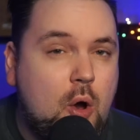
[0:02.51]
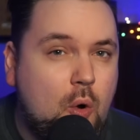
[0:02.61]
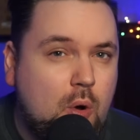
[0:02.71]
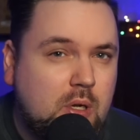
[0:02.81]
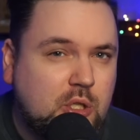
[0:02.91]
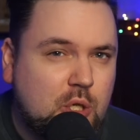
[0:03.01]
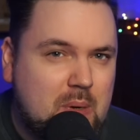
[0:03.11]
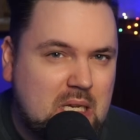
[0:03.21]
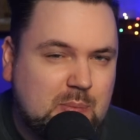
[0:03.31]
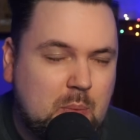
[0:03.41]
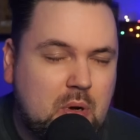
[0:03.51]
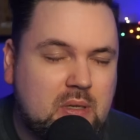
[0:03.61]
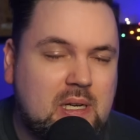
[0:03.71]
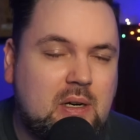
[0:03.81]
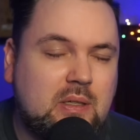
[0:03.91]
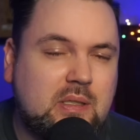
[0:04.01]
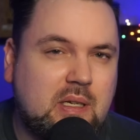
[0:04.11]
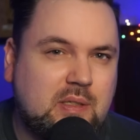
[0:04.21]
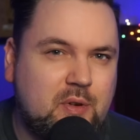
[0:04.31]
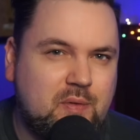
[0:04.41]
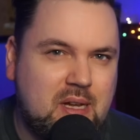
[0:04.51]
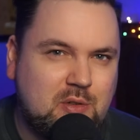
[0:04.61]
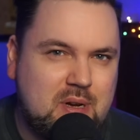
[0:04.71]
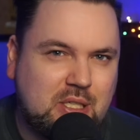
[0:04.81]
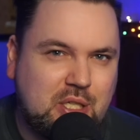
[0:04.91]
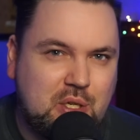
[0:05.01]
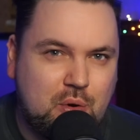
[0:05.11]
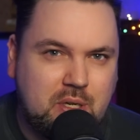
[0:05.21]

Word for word: Holt schon mal das Popcorn raus. Es wird wieder trashig.